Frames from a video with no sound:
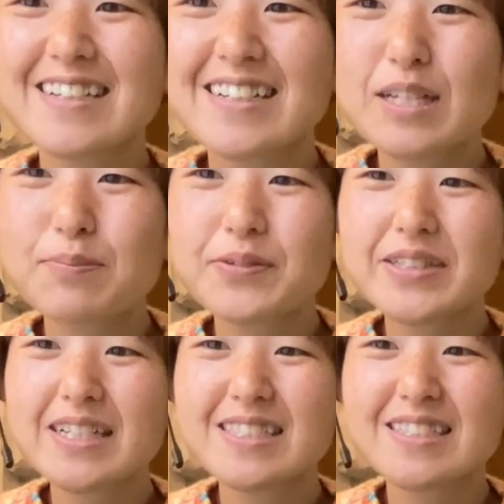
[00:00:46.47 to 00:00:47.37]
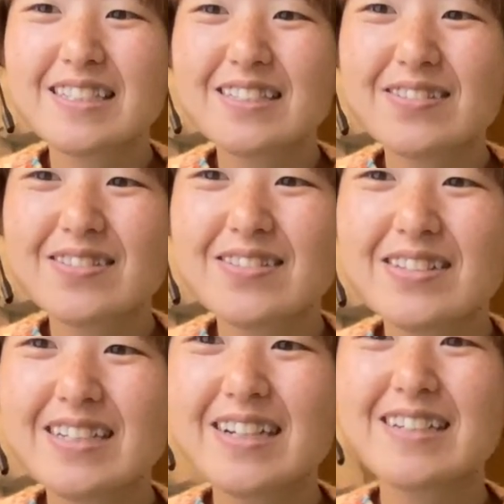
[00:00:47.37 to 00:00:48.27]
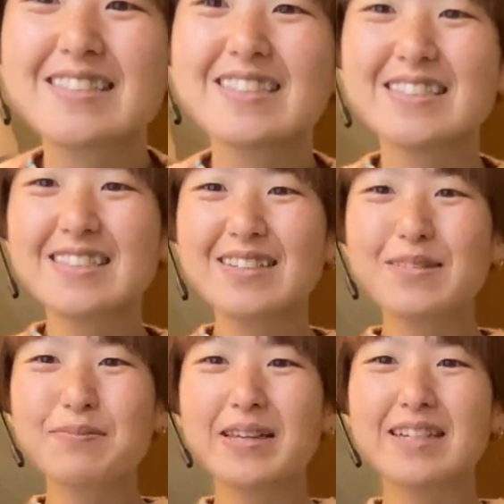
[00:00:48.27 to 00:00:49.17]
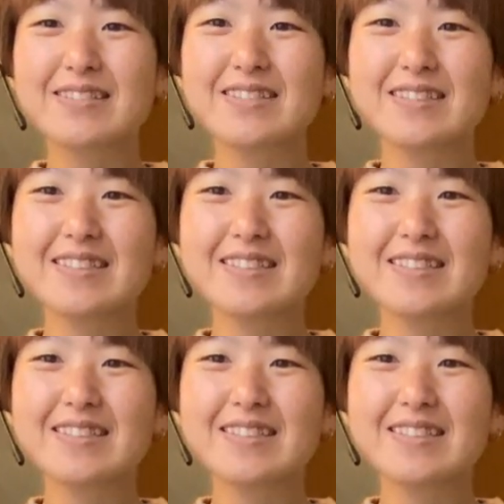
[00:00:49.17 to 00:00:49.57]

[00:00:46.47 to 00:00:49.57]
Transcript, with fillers: 紐さしてちょうどいい感じに見える